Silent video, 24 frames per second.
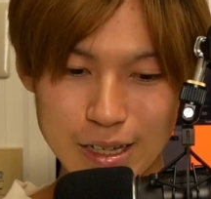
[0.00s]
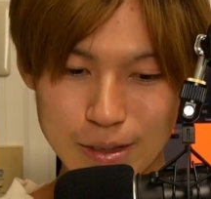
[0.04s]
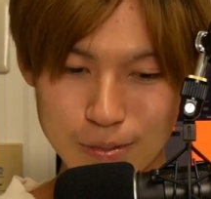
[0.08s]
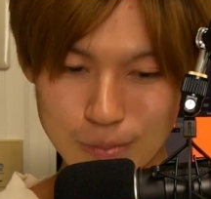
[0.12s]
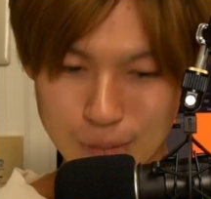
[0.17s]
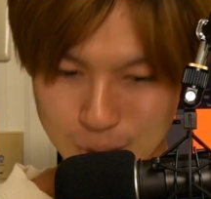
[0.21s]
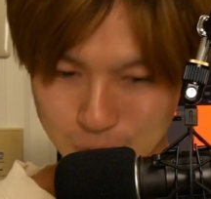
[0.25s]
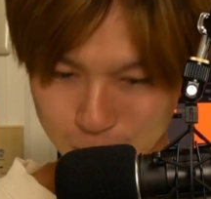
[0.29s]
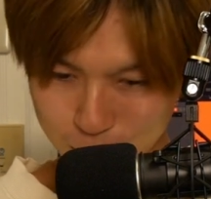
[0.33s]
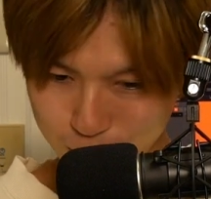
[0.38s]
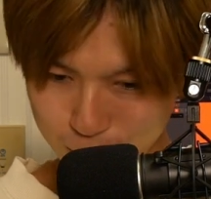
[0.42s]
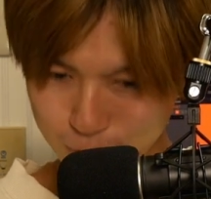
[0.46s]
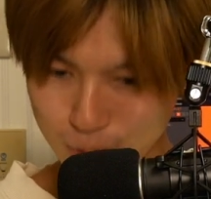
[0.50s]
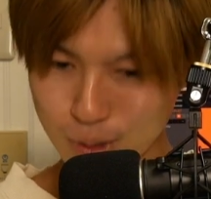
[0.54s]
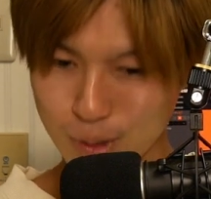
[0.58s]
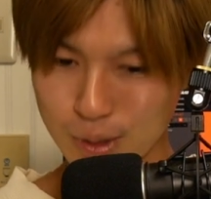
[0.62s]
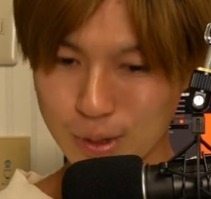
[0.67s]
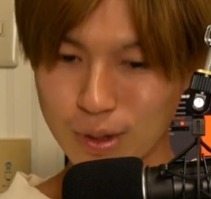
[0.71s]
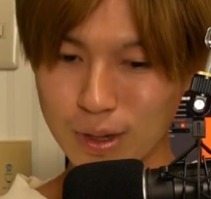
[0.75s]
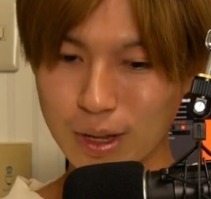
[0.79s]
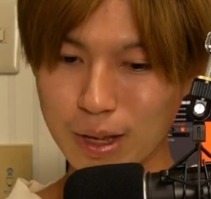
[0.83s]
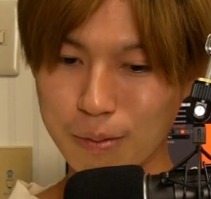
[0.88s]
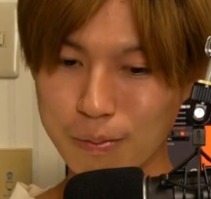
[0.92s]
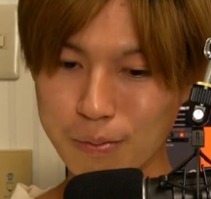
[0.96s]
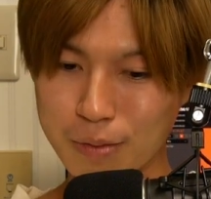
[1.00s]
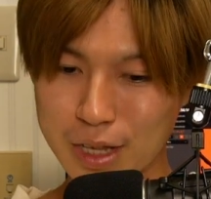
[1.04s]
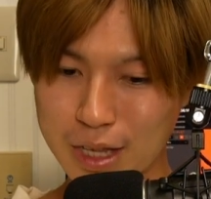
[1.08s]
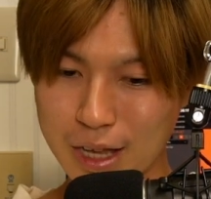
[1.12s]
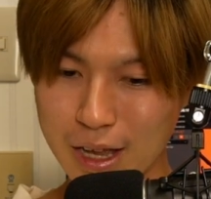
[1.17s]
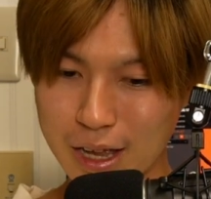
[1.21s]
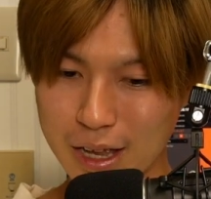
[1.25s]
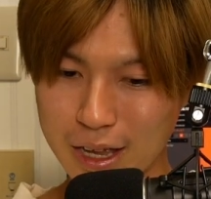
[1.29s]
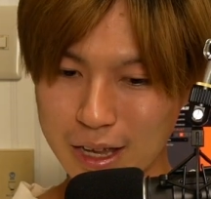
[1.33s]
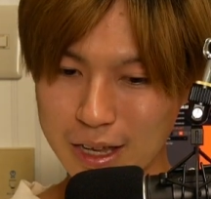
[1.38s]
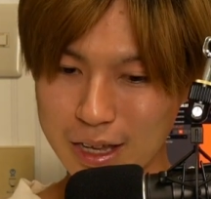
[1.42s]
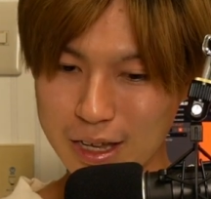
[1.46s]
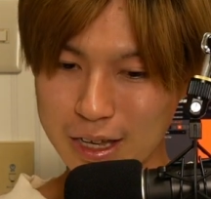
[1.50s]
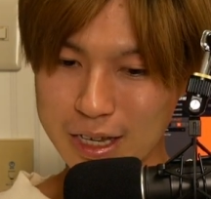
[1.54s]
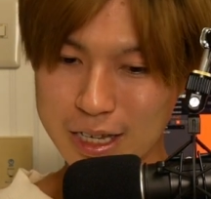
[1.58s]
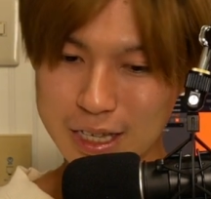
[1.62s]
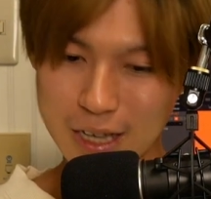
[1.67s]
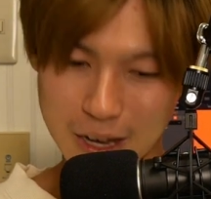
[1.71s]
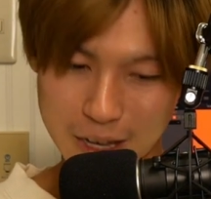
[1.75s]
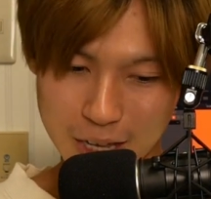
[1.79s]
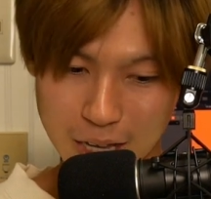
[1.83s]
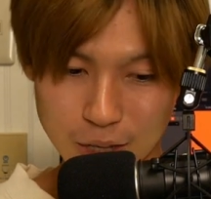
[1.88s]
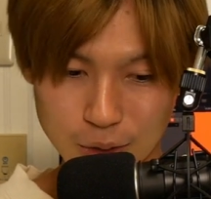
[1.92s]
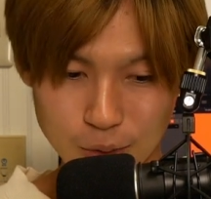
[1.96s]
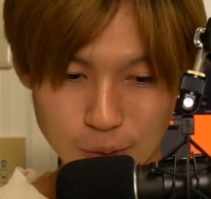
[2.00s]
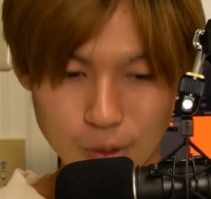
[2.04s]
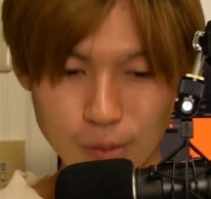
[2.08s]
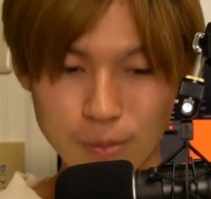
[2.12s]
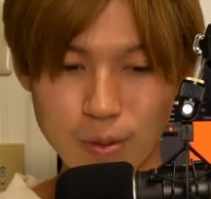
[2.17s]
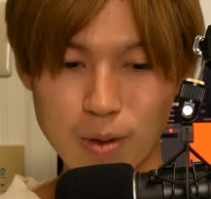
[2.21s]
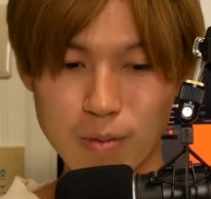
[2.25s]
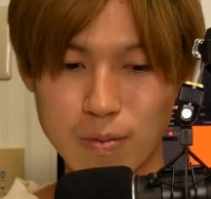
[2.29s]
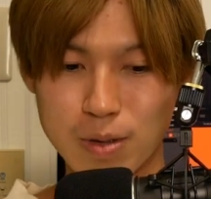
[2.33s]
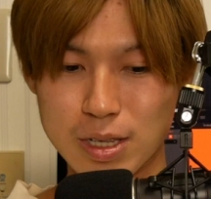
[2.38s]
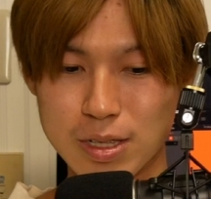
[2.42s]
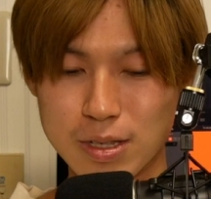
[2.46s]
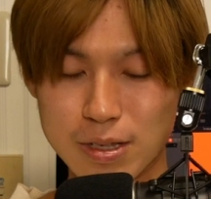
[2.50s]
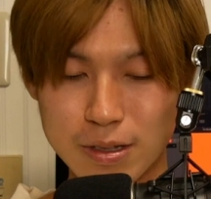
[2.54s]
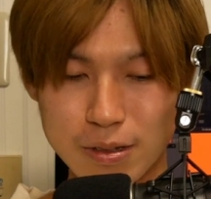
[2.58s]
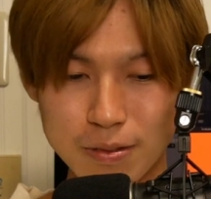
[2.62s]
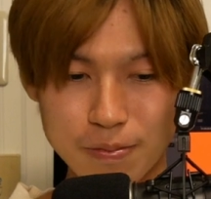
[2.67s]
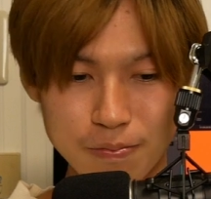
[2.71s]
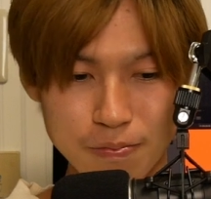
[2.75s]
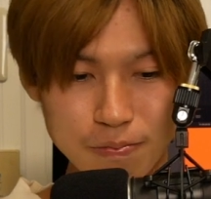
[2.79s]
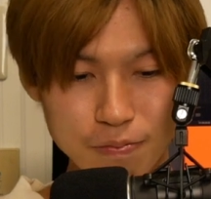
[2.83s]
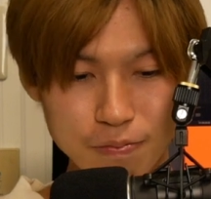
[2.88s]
まあ、ちょっとね、見ていきたいなと思います。